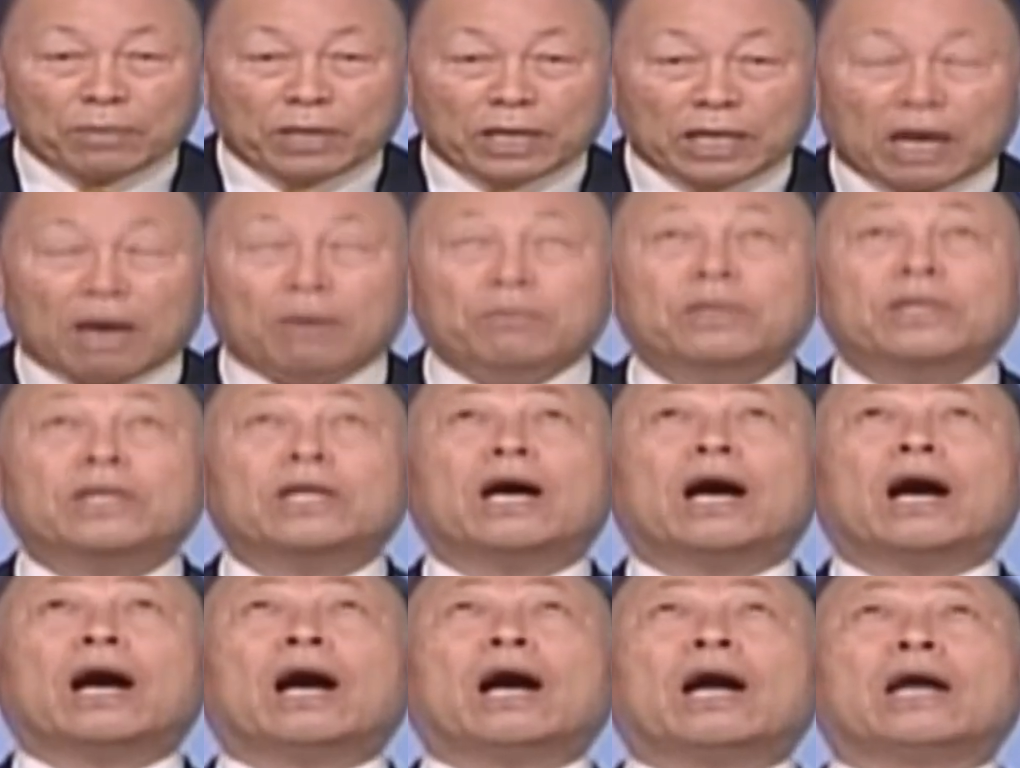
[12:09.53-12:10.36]
我们进
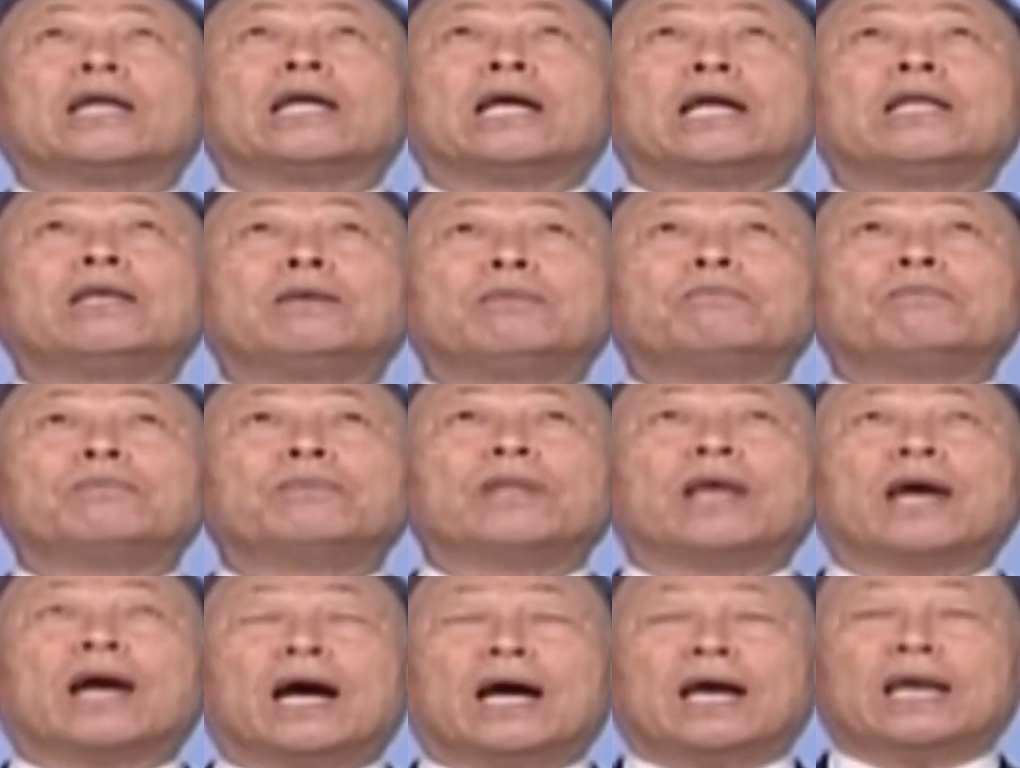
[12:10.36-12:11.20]
入到基督
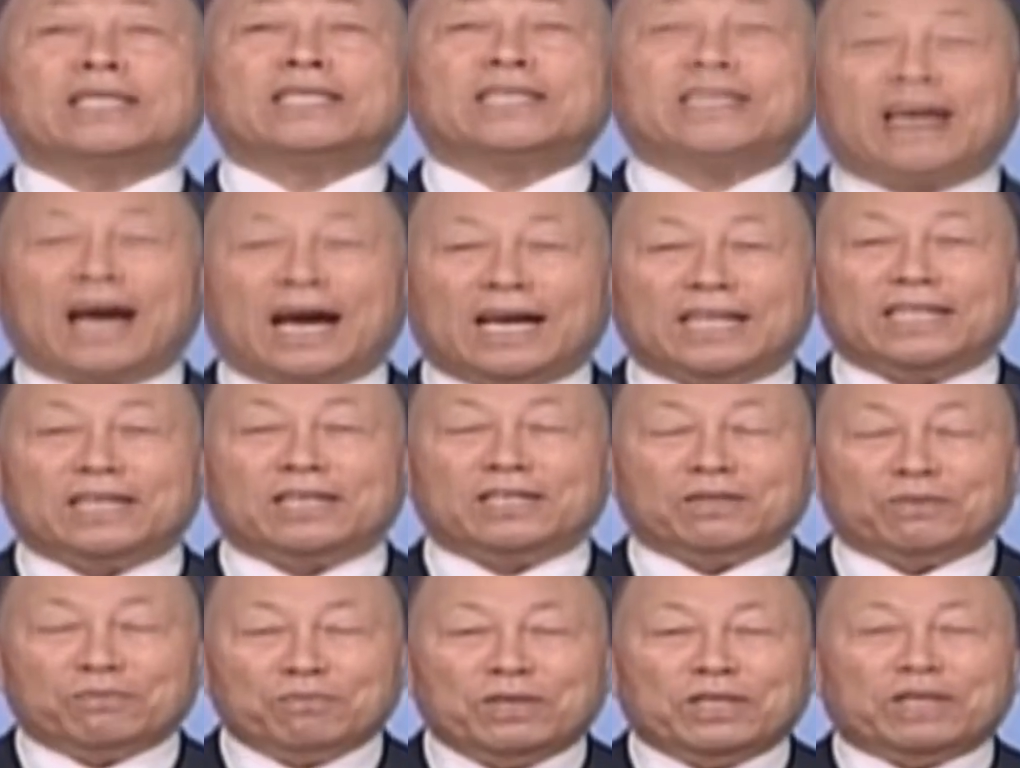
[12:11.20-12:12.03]
里，加拉太
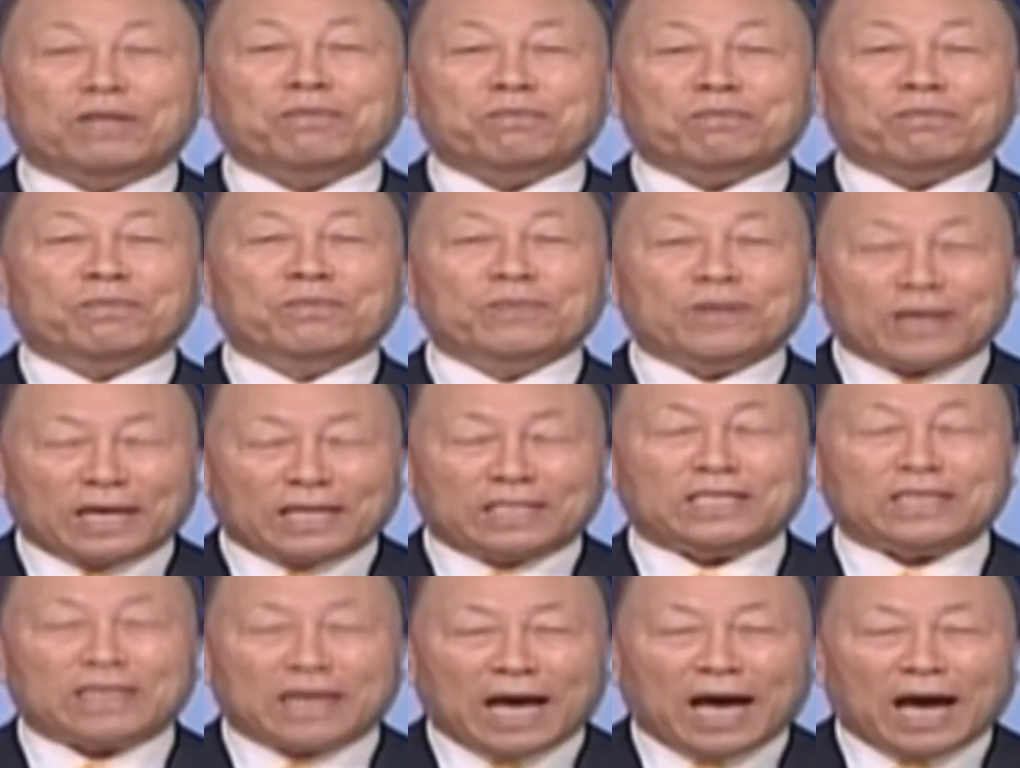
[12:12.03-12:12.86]
书三章十
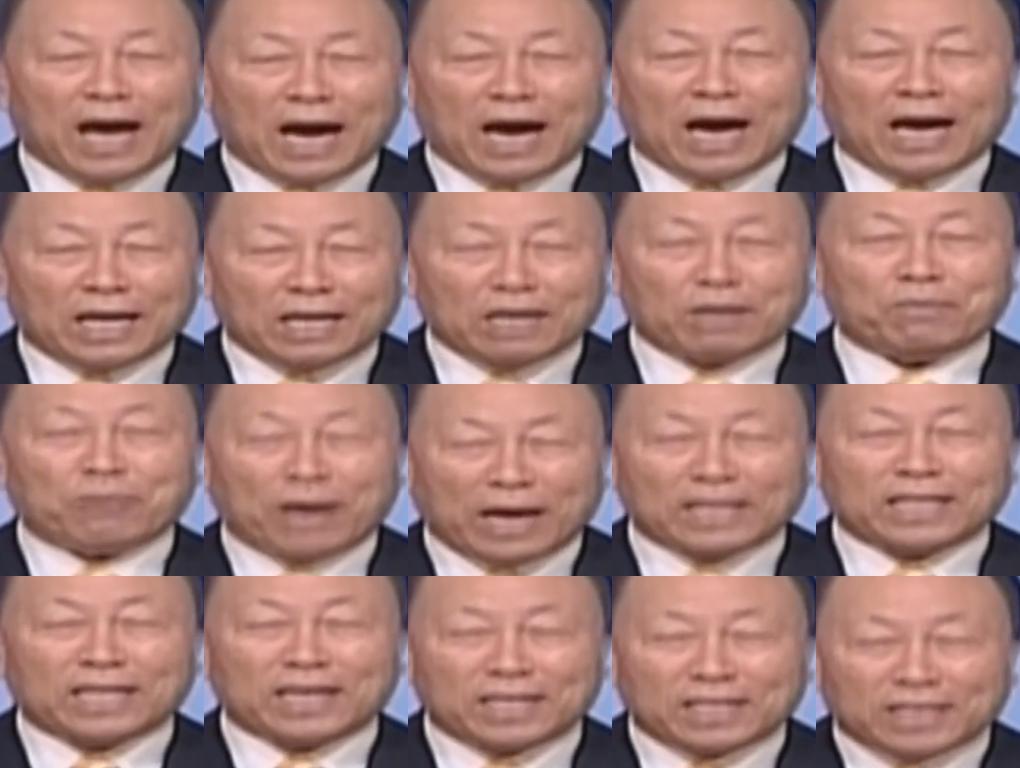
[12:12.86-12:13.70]
六节，这时
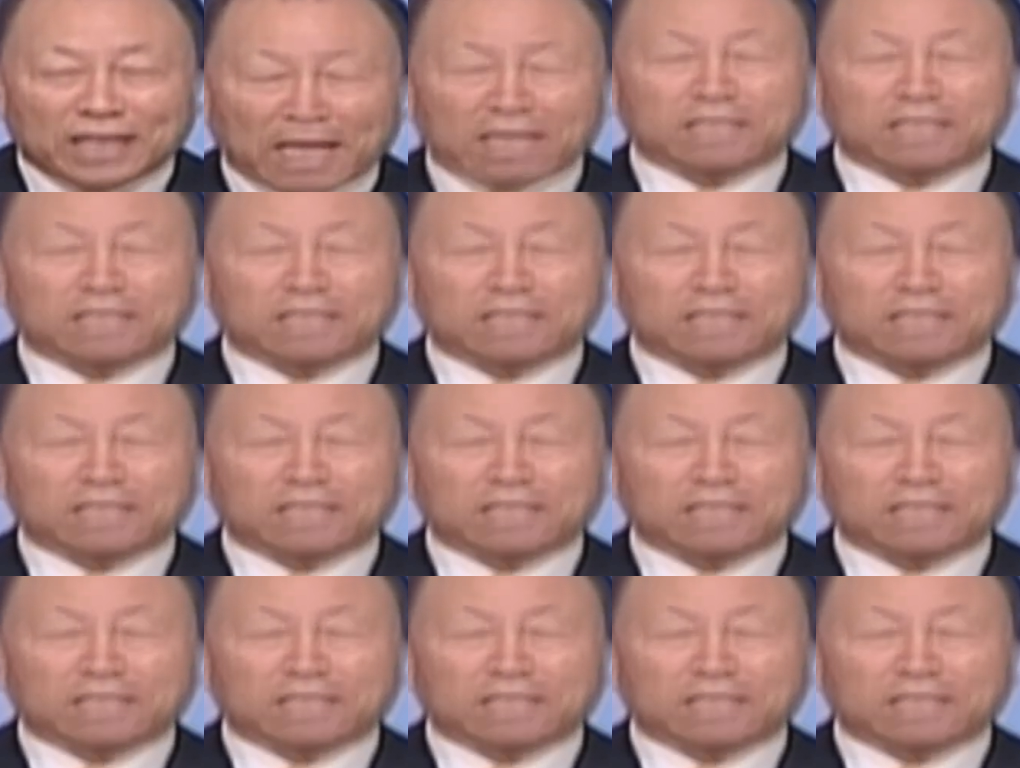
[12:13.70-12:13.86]
候